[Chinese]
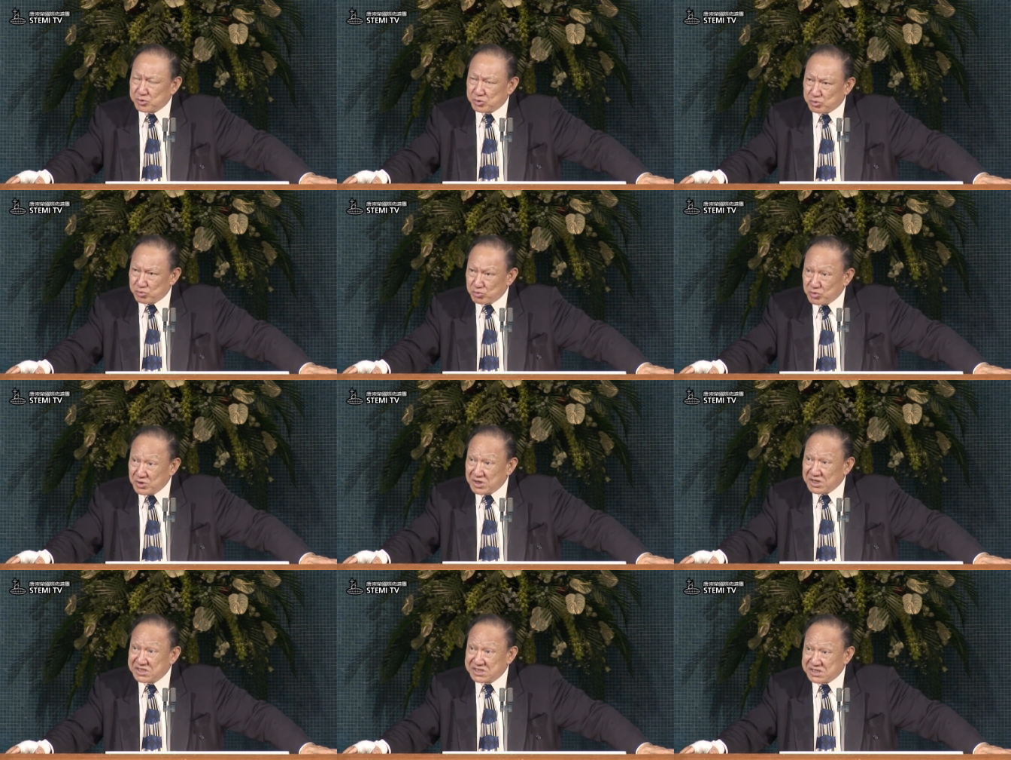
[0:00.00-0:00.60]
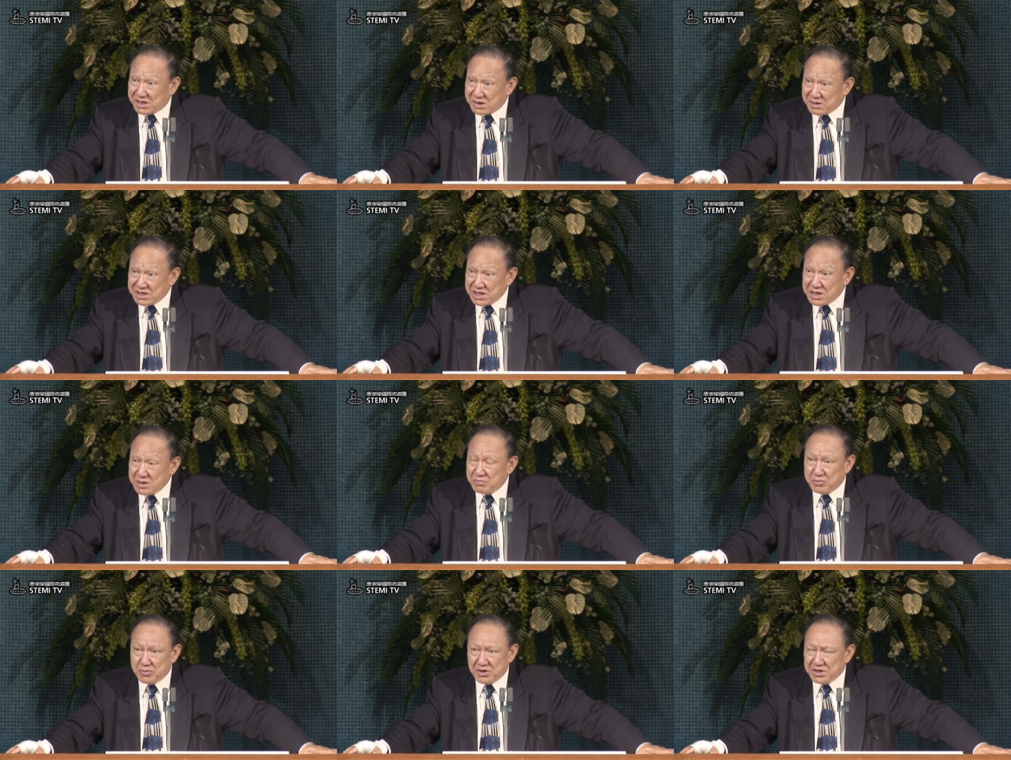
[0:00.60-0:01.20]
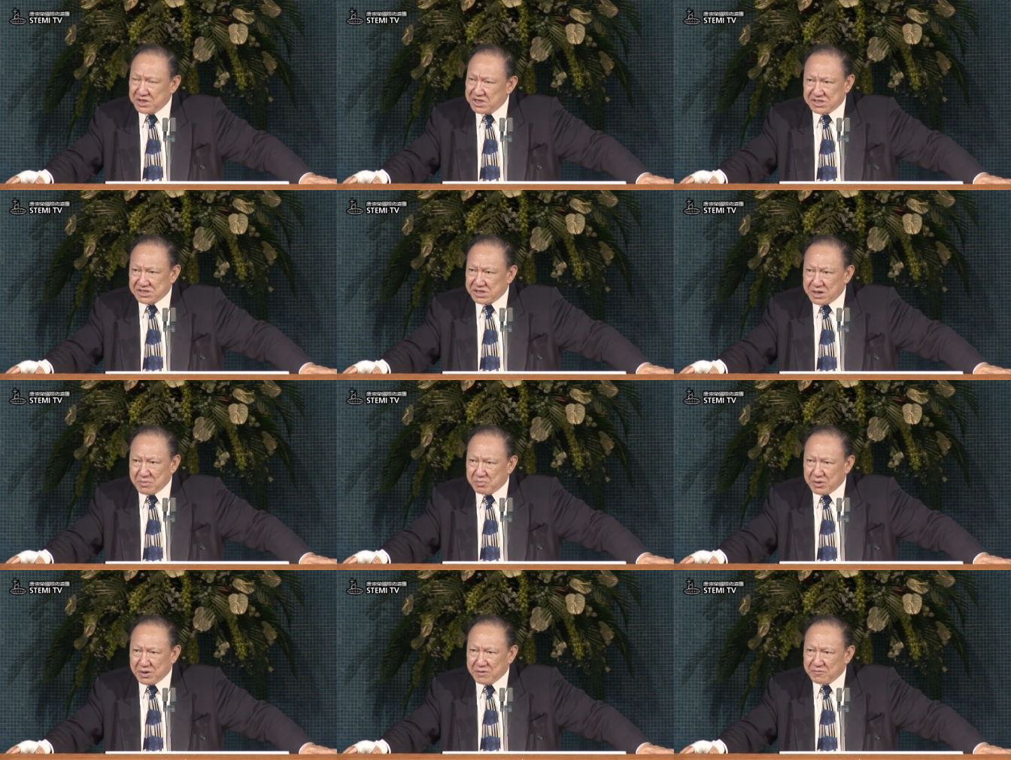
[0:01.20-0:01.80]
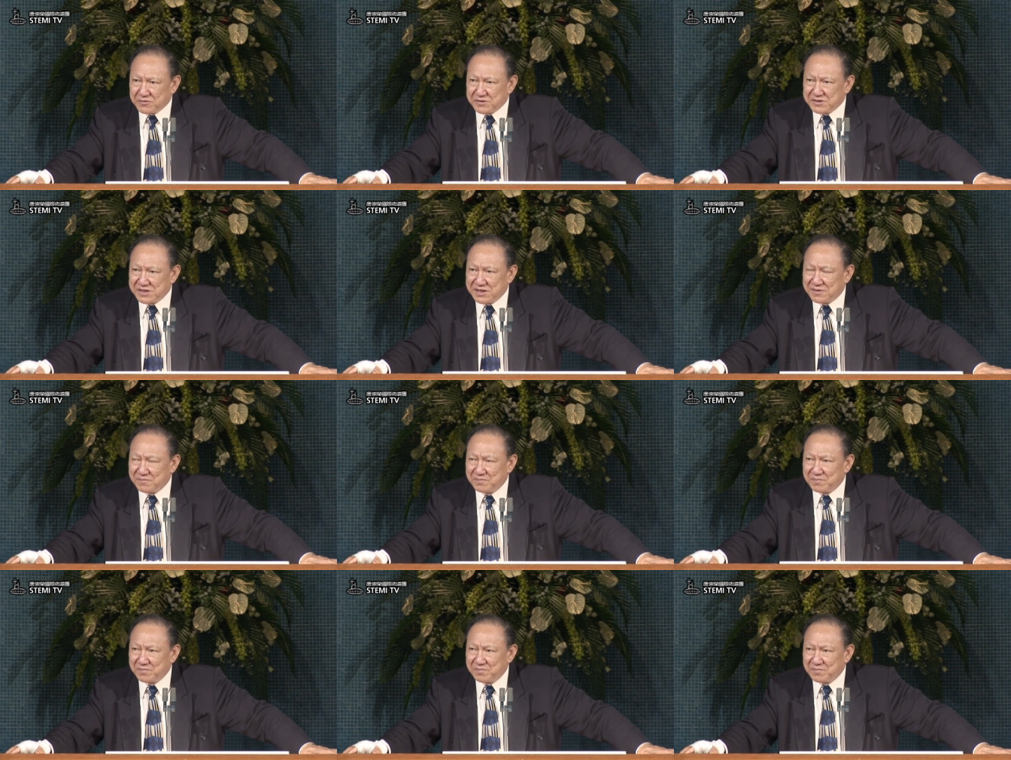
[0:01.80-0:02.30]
除了这个地步，以色列不会复兴，